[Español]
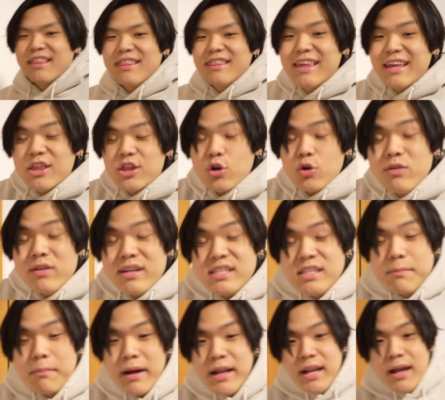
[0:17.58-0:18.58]
Dentro de una
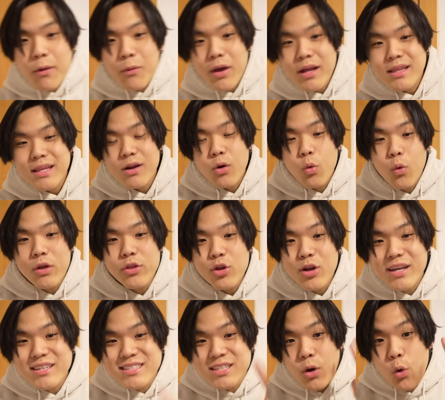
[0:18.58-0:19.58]
semana voy a estar jugando
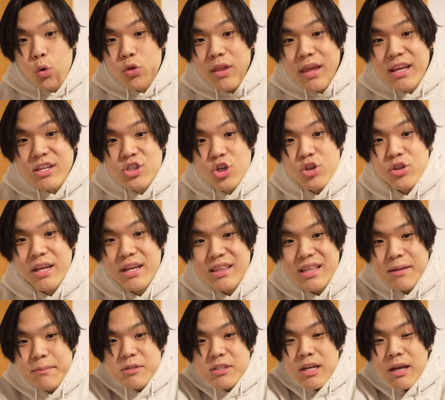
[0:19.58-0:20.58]
la segunda edición de
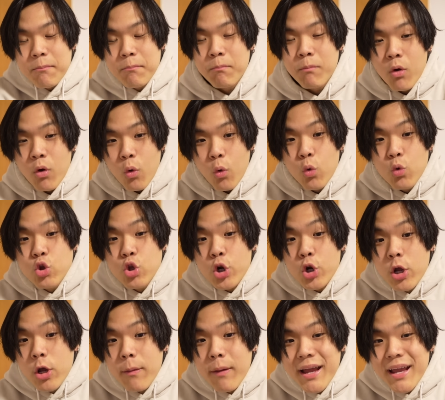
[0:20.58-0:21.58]
Stream Jam, un
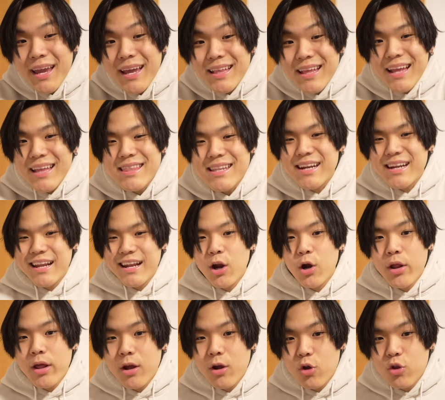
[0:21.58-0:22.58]
torneo de básquet entre
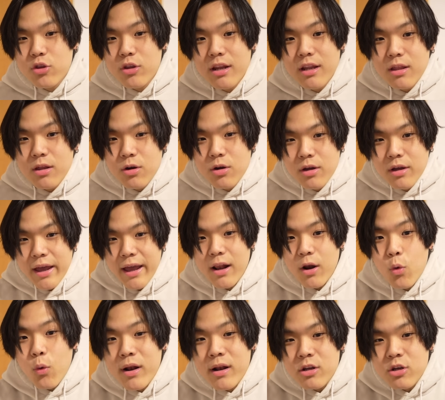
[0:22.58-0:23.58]
creadores de contenido,
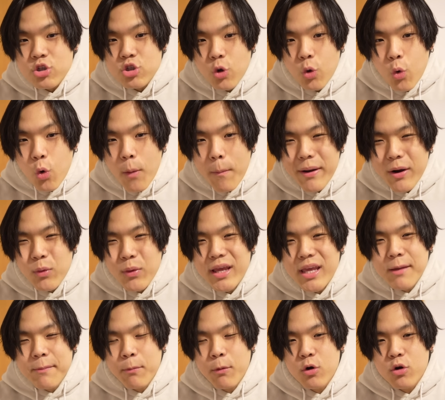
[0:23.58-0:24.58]
el cual yo juego para un
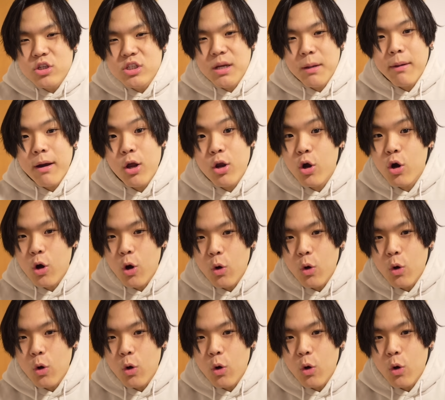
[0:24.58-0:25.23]
equipo llamado Los